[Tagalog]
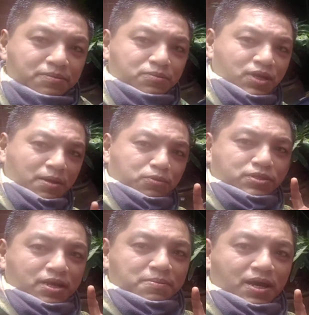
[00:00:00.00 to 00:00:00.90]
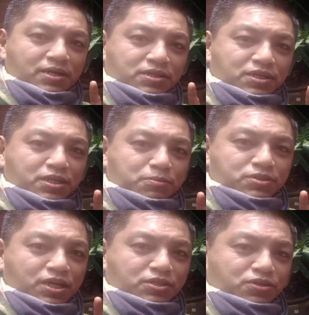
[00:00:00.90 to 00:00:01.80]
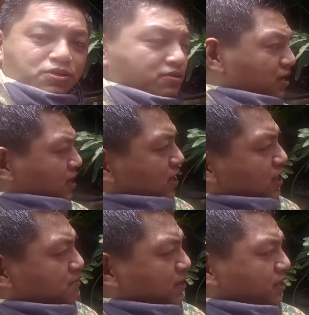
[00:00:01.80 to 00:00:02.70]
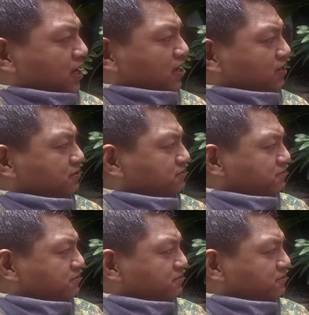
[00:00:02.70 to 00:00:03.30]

mula po sa Makati City po Station Nanay Ellen bati ka mm.